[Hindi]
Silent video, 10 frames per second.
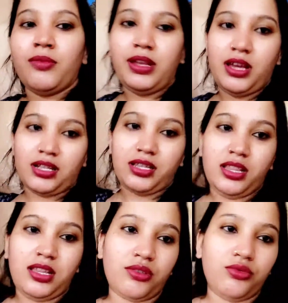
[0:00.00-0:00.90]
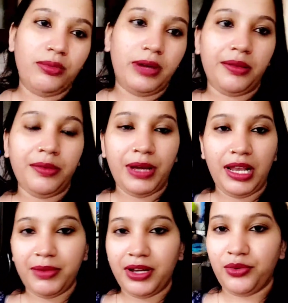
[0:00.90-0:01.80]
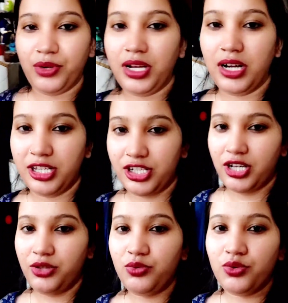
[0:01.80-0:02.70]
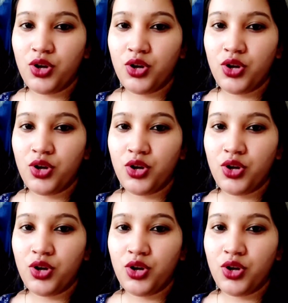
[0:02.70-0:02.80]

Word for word: यहाँ रख दिया अंदर कहीं बाद में पहले मैं अनु के लिए काढ़ा चढ़ा दूँ